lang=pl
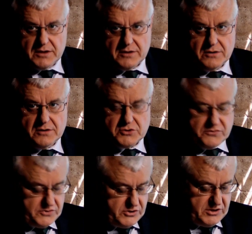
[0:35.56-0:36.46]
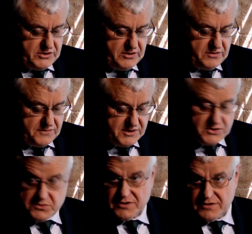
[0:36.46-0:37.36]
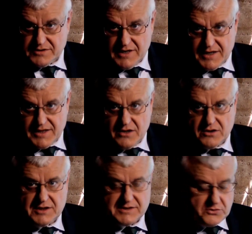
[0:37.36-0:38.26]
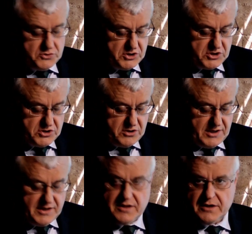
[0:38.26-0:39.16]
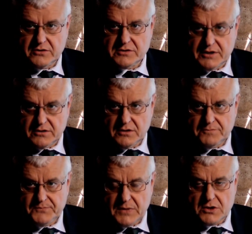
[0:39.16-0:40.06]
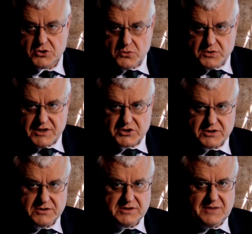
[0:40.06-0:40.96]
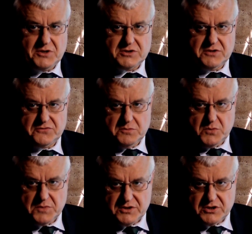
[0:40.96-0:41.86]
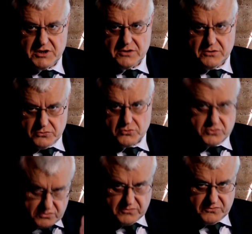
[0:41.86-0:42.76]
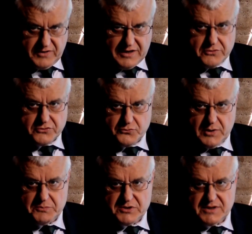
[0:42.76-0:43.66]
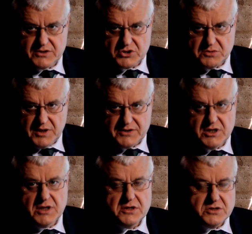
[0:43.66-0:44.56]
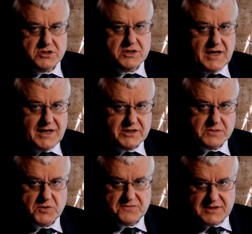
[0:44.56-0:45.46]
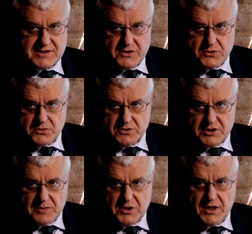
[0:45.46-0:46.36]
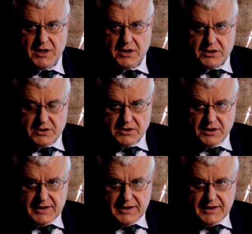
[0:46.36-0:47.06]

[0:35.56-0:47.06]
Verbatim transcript: E, oczywiście się dowiedział, co to za jedna. Okazało się, że żona jednego z jego e, żołnierzy. Zamiast się w tym momencie no, już walnąć w łeb i zatrzymać, idzie dalej, sprowadza ją do siebie i